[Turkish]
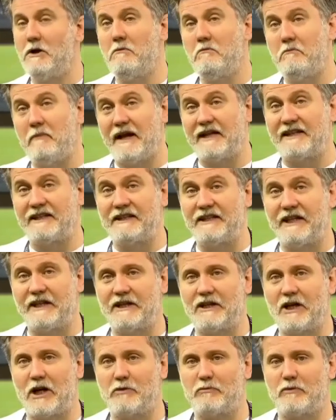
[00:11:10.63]
belki geri
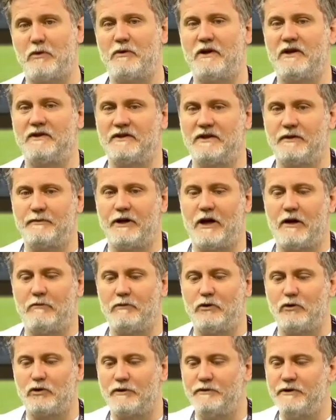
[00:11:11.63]
kalmama adına bir hamle
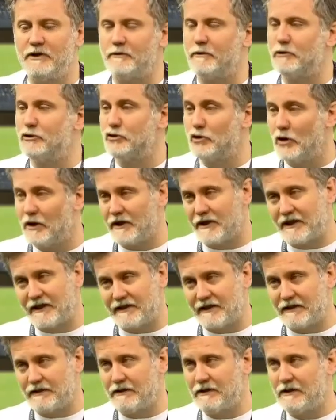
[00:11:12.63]
olabilir ama şu ana
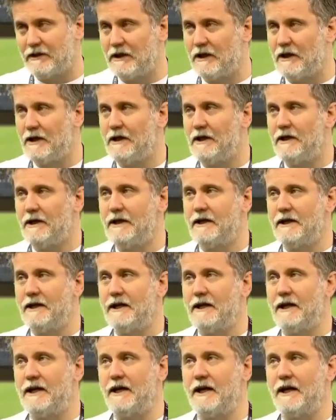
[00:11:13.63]
kadar
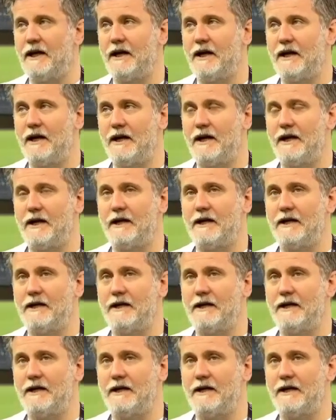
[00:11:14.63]
ee,